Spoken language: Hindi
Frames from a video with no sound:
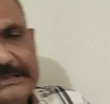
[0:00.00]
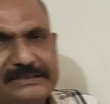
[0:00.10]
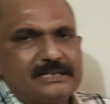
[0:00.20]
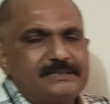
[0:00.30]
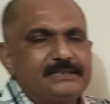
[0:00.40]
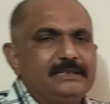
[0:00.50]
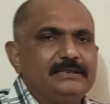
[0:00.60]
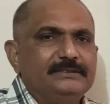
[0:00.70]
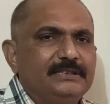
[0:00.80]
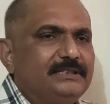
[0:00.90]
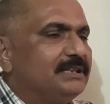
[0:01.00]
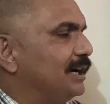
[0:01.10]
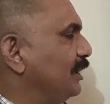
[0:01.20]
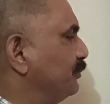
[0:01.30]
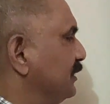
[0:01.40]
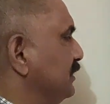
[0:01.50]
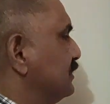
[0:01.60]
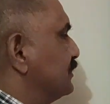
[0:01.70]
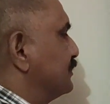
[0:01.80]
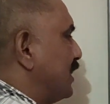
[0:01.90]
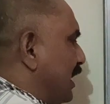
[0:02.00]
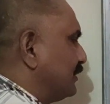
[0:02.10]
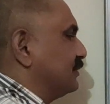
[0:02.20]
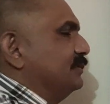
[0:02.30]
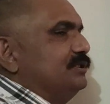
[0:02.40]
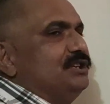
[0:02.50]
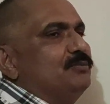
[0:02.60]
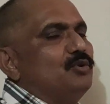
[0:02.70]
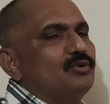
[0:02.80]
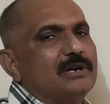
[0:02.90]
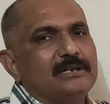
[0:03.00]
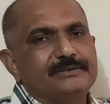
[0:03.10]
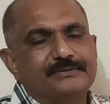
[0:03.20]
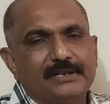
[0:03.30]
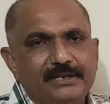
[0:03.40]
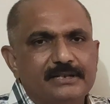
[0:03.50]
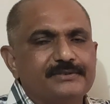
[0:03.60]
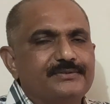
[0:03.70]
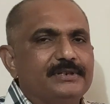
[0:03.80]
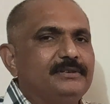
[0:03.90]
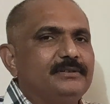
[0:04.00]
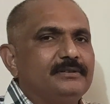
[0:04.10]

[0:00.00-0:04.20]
इस तरह से यदि आप इन सात नियमों का सही ढंग से